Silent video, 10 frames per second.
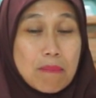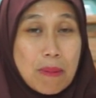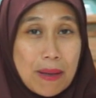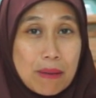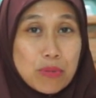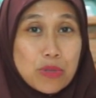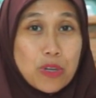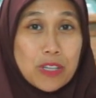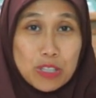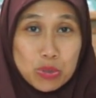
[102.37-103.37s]
Bapak
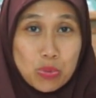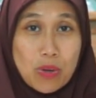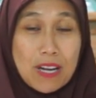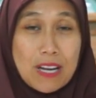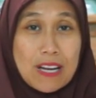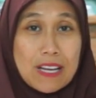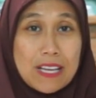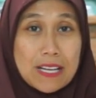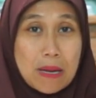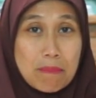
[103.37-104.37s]
Ibu orang tua
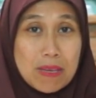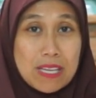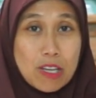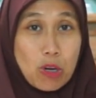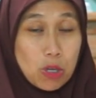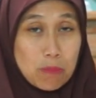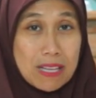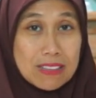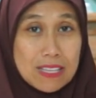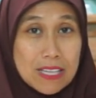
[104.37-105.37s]
yang kami
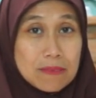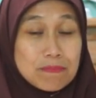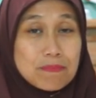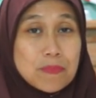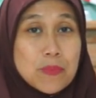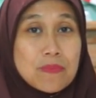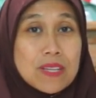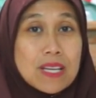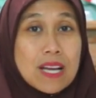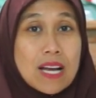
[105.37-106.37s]
hormati,
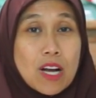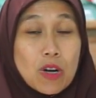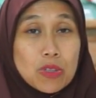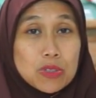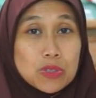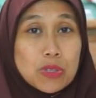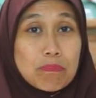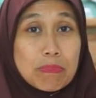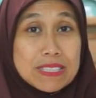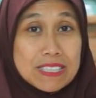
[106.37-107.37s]

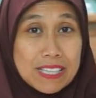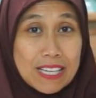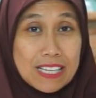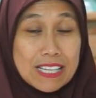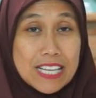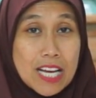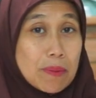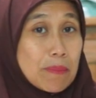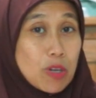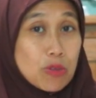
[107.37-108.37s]
untuk PCD kali ini
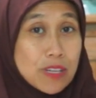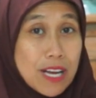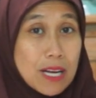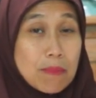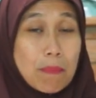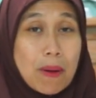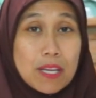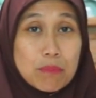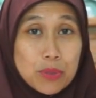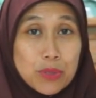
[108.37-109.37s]
kami mengundang
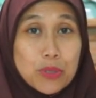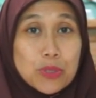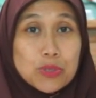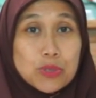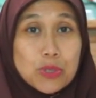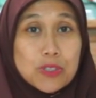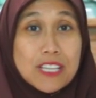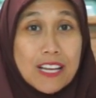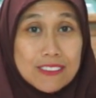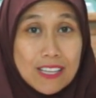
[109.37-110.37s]
Bapak Ibu untuk
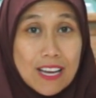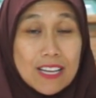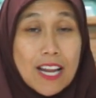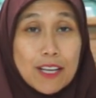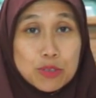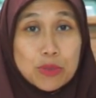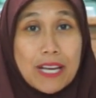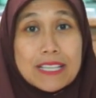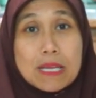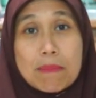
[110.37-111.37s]
datang langsung
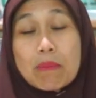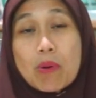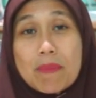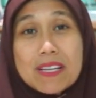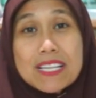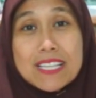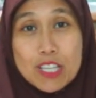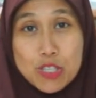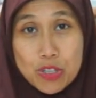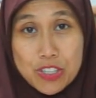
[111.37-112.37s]
ke SMA
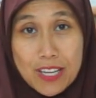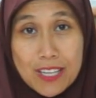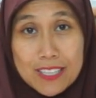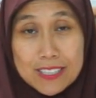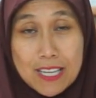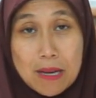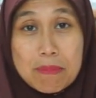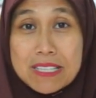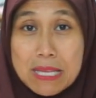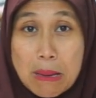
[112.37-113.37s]
Muhammadiyah 3 Yogyakarta
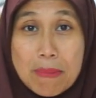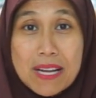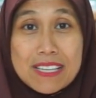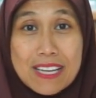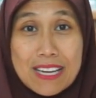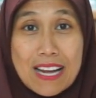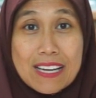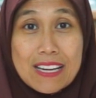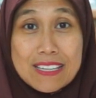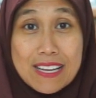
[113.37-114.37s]
bersama dengan
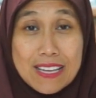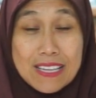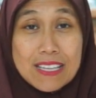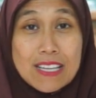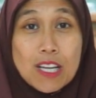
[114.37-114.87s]
Ananda